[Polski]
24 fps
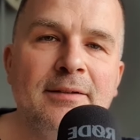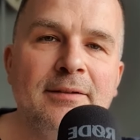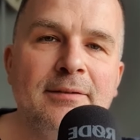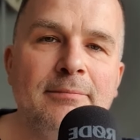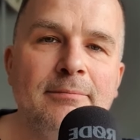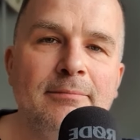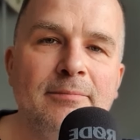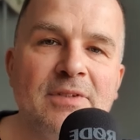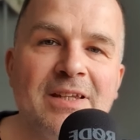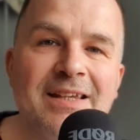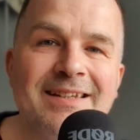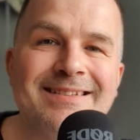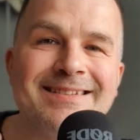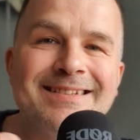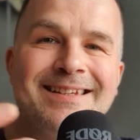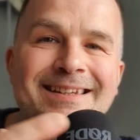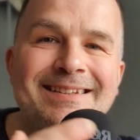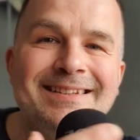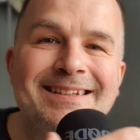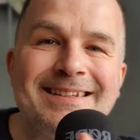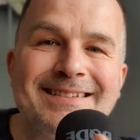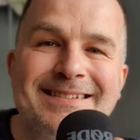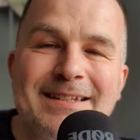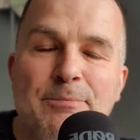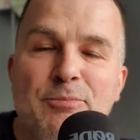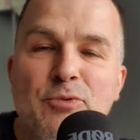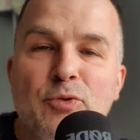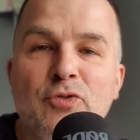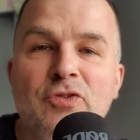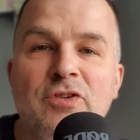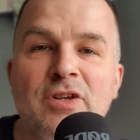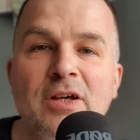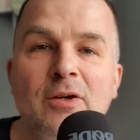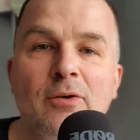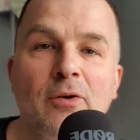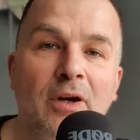nie, nie, nie
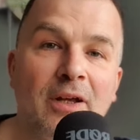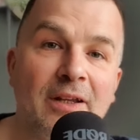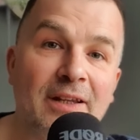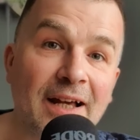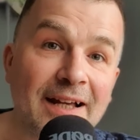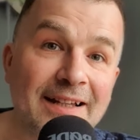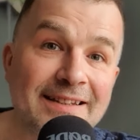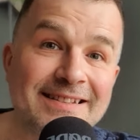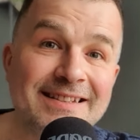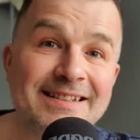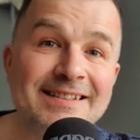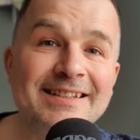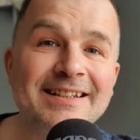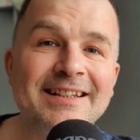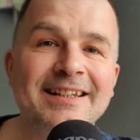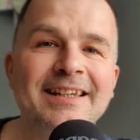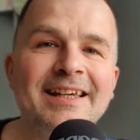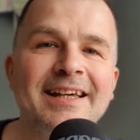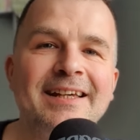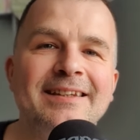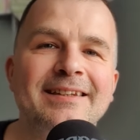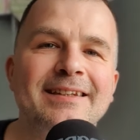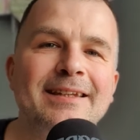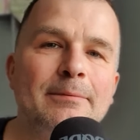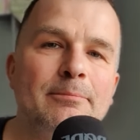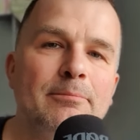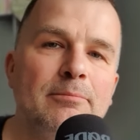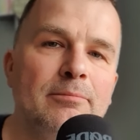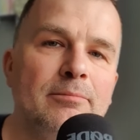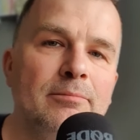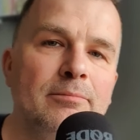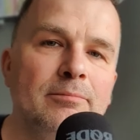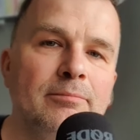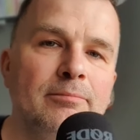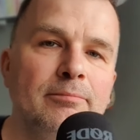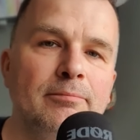zepsuć jego relacji z klientem.
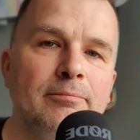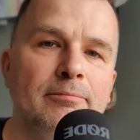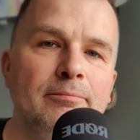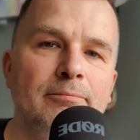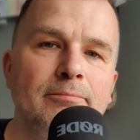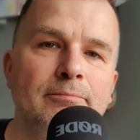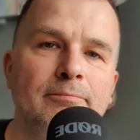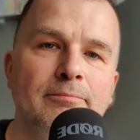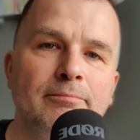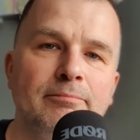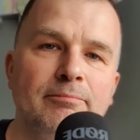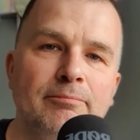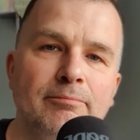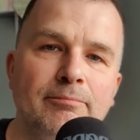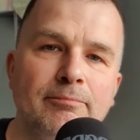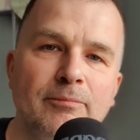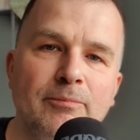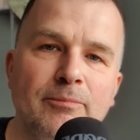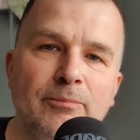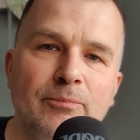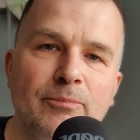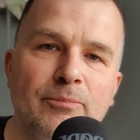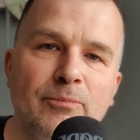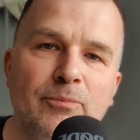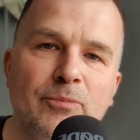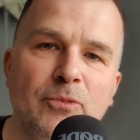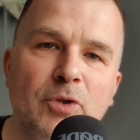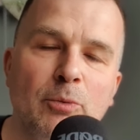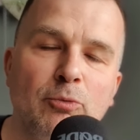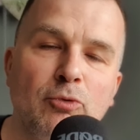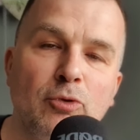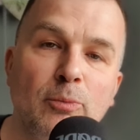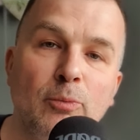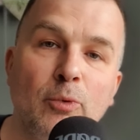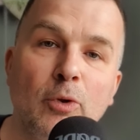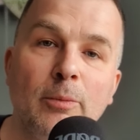Mm,
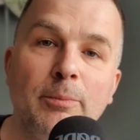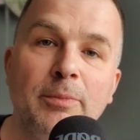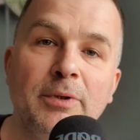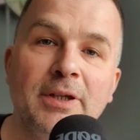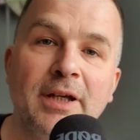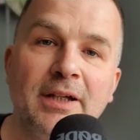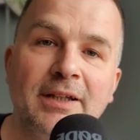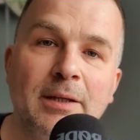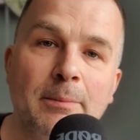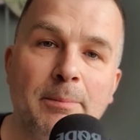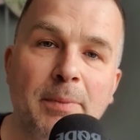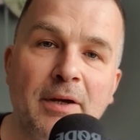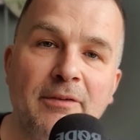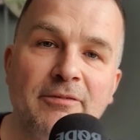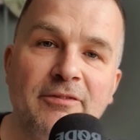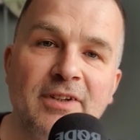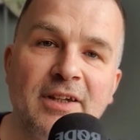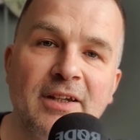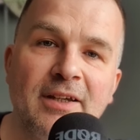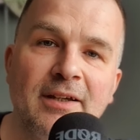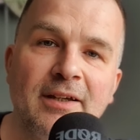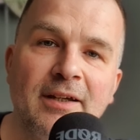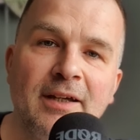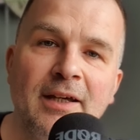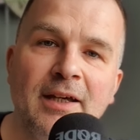dobrze byłoby tak naprawdę